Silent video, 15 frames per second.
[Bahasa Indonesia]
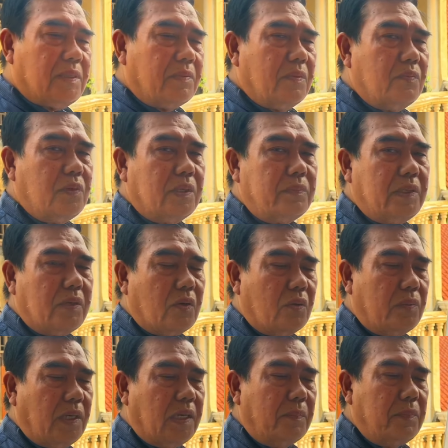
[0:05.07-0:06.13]
bisa membuat
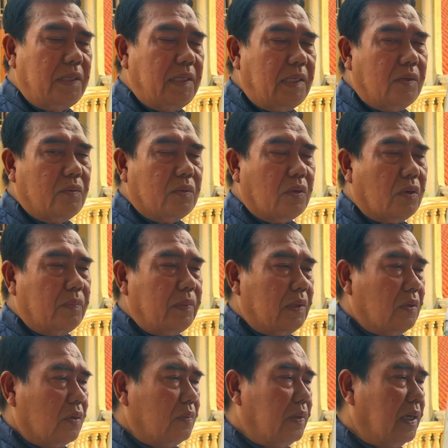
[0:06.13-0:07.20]
mikroba dan meniru
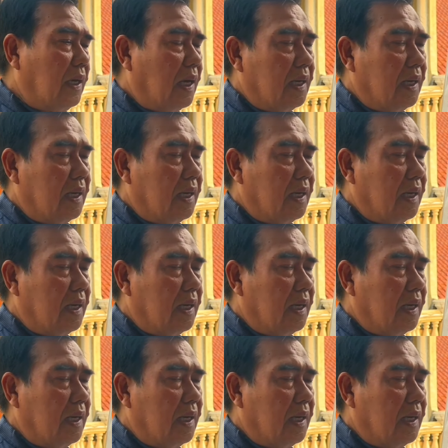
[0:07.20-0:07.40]
mikroba yang